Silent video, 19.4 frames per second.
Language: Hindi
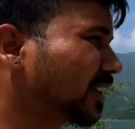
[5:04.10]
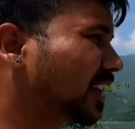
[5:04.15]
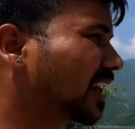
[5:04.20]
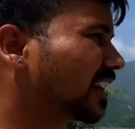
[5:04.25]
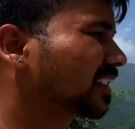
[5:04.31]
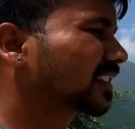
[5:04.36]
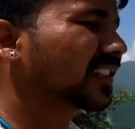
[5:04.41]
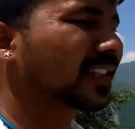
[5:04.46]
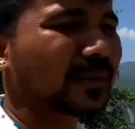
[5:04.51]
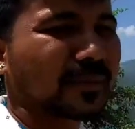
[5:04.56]
तो
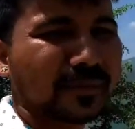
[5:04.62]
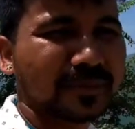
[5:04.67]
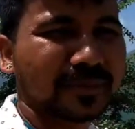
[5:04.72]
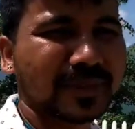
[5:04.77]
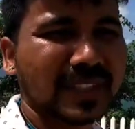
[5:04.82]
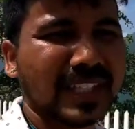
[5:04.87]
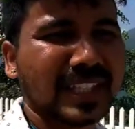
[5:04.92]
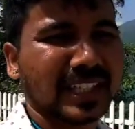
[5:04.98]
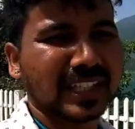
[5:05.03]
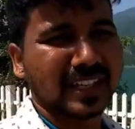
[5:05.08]
यहाँ से अब
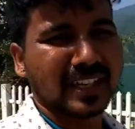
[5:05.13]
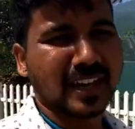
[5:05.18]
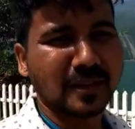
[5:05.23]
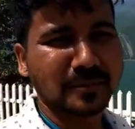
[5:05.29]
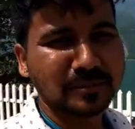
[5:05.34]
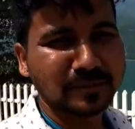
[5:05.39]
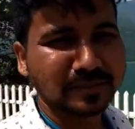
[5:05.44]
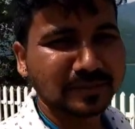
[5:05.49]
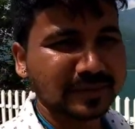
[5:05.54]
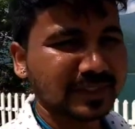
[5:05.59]

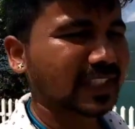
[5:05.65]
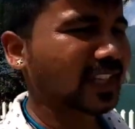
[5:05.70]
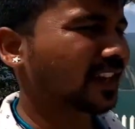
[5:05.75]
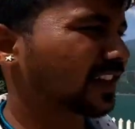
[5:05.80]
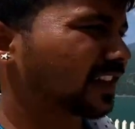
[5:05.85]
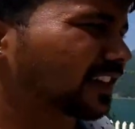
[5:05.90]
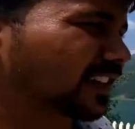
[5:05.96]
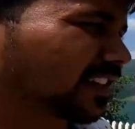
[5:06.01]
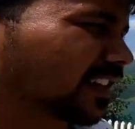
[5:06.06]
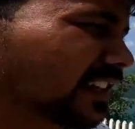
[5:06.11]
हम
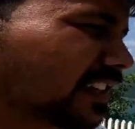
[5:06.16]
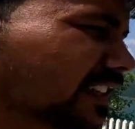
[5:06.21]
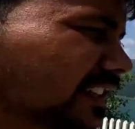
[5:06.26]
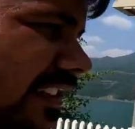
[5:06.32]
जा रहे हैं घर